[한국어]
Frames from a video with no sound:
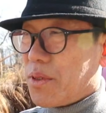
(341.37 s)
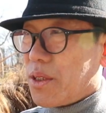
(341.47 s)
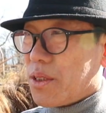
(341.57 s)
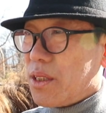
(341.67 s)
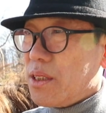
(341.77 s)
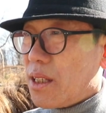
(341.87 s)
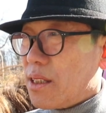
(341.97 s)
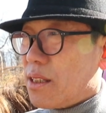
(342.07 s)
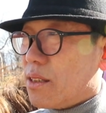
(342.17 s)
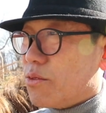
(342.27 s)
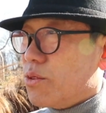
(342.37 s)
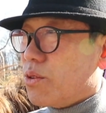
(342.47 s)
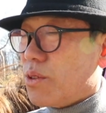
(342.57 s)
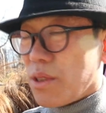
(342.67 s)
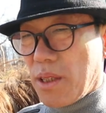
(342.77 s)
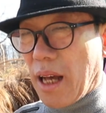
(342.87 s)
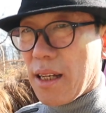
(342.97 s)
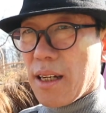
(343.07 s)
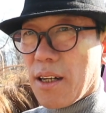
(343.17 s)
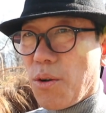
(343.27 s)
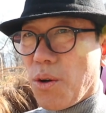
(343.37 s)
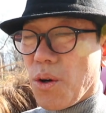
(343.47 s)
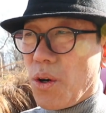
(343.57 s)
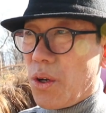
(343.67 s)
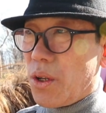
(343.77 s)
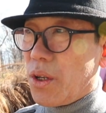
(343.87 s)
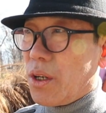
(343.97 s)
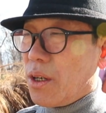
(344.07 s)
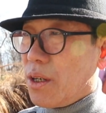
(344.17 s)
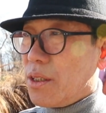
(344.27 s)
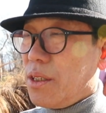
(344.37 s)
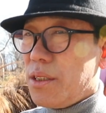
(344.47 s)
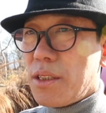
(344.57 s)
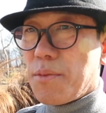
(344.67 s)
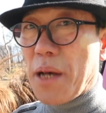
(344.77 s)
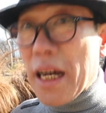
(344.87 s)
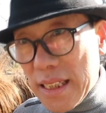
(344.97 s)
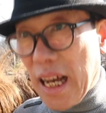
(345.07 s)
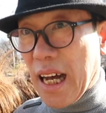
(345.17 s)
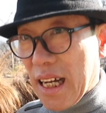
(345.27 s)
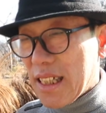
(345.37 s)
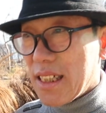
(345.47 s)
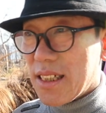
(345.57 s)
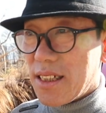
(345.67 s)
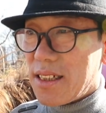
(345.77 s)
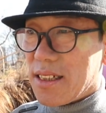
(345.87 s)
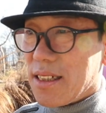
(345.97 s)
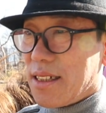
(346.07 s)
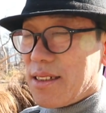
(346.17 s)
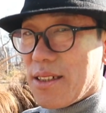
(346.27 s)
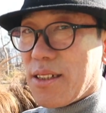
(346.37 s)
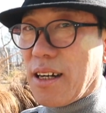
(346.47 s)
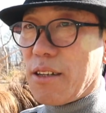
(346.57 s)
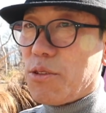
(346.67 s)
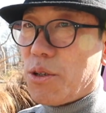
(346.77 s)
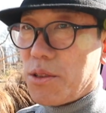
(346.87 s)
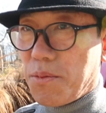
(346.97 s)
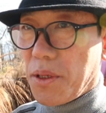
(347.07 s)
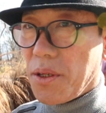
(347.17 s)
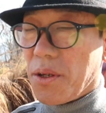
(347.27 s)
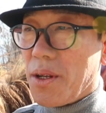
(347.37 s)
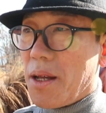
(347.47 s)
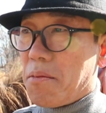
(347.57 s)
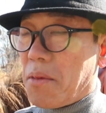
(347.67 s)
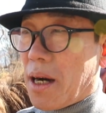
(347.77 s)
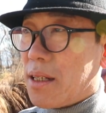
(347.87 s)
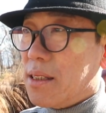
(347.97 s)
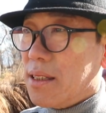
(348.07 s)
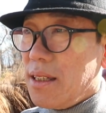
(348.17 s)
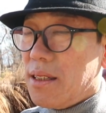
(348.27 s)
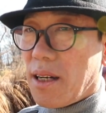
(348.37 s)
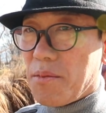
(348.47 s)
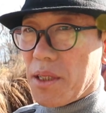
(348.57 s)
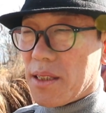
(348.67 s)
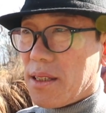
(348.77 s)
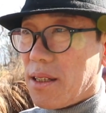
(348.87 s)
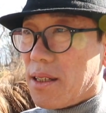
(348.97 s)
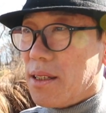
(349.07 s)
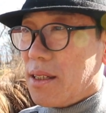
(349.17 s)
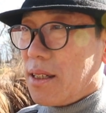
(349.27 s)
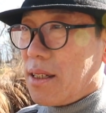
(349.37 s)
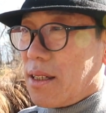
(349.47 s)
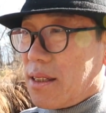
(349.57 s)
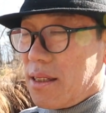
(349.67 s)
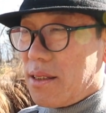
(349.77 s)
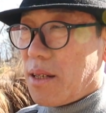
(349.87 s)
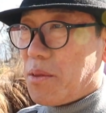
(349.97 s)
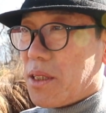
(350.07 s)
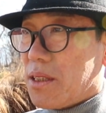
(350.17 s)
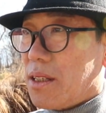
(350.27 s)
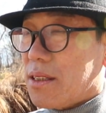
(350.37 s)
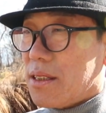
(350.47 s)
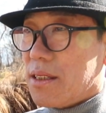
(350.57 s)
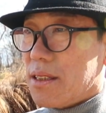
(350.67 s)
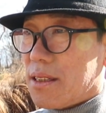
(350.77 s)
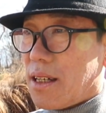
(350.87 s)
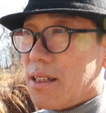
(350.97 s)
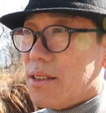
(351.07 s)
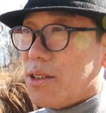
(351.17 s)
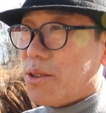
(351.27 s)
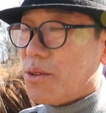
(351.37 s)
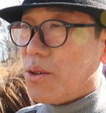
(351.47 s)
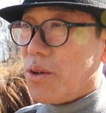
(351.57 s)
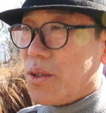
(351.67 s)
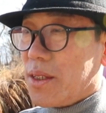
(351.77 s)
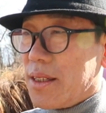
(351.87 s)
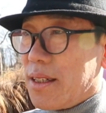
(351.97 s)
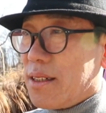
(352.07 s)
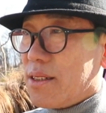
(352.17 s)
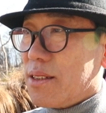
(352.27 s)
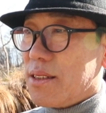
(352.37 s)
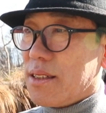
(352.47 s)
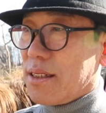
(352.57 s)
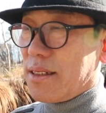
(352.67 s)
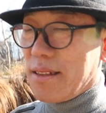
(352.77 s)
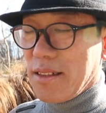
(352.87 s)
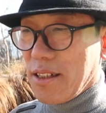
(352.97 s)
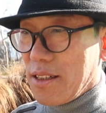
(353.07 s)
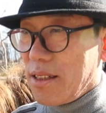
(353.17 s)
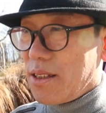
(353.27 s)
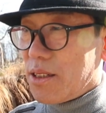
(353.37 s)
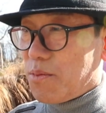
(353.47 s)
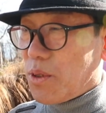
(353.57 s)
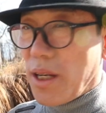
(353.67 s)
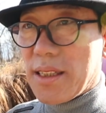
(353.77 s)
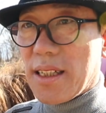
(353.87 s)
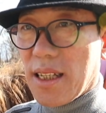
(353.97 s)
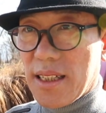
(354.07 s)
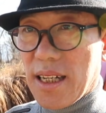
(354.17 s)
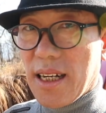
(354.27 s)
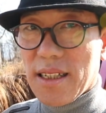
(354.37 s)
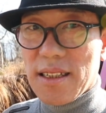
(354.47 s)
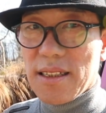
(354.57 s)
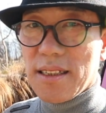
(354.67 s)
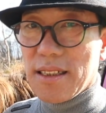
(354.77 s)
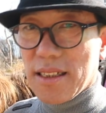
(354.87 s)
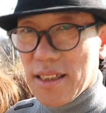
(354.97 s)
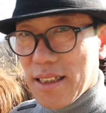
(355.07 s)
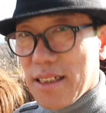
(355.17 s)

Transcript: 뭐 신체적 운동은 당연하고 어, 리더십 향상 이거를 저는 강조하고 싶어요. 말을 리더하면서 리더하면서 그 자연적으로 어떤 어, 리더십도 향상된다 이런